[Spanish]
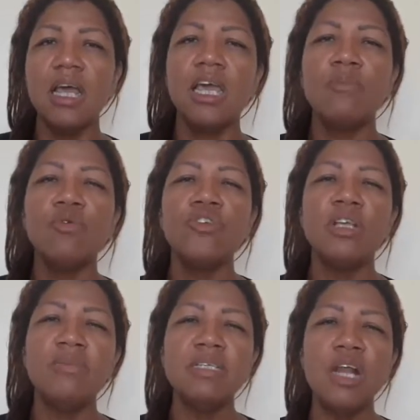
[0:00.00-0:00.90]
y
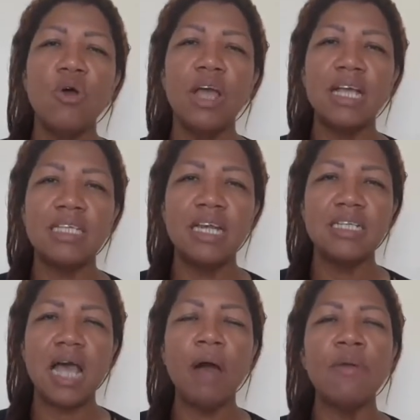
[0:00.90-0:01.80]
muchas veces lo que hacen
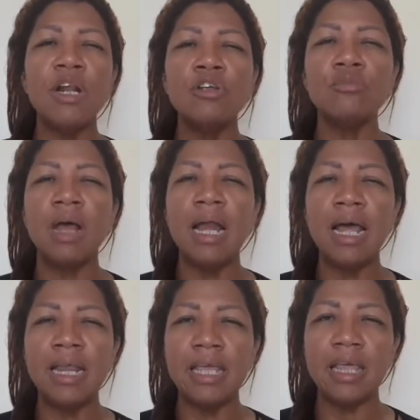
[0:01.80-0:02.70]
es abrirnos más
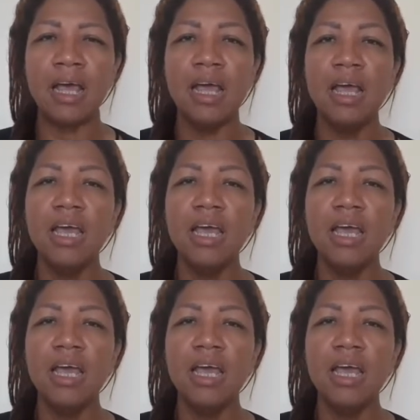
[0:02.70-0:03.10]
la herida,